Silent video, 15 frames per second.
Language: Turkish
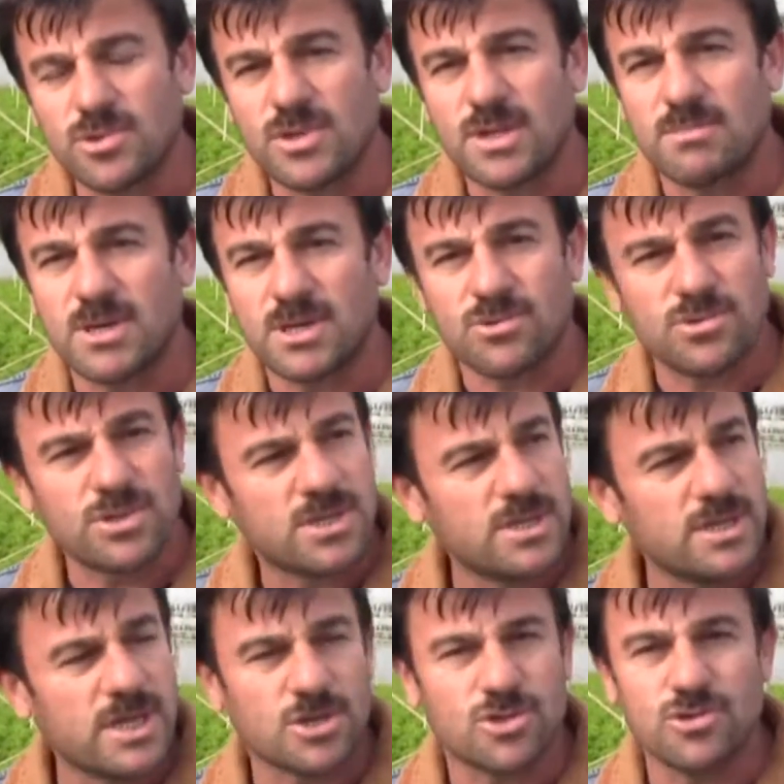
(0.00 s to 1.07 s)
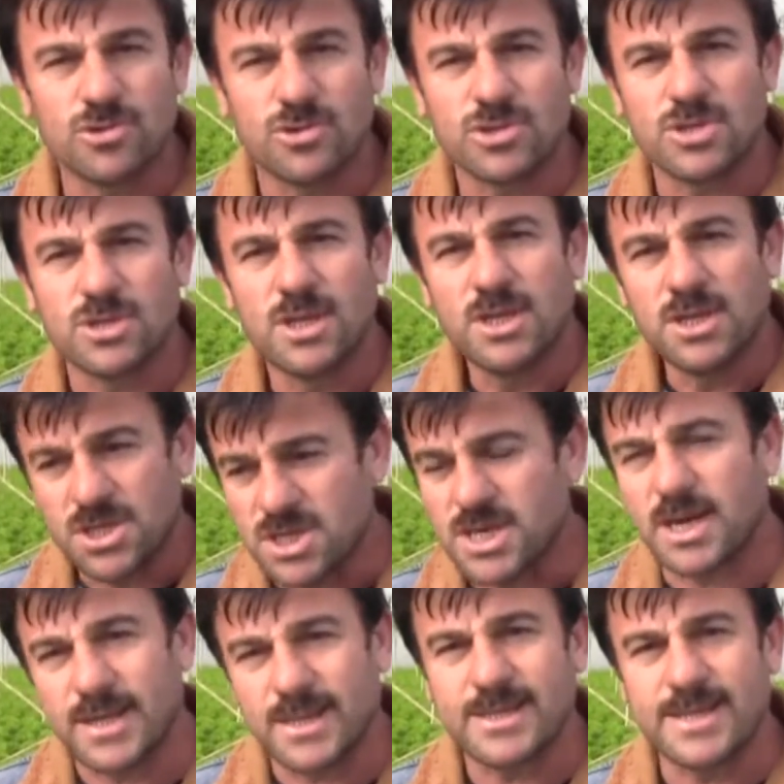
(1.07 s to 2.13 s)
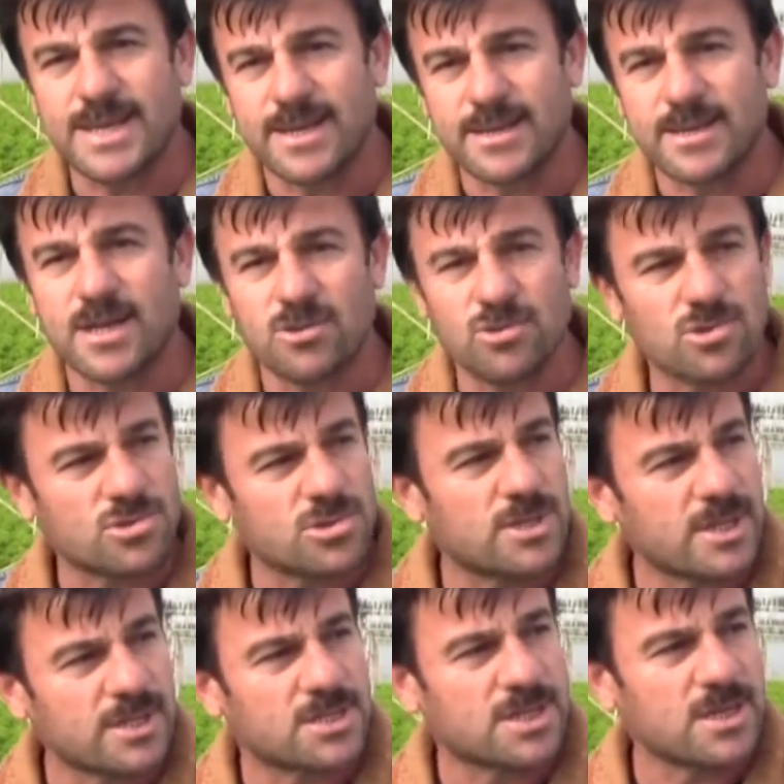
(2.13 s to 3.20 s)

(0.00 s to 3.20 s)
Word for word: Bunun da mağduriyetini Çıkarıldı. yaşıyoruz. Çıkarıldı yani daha doğrusu da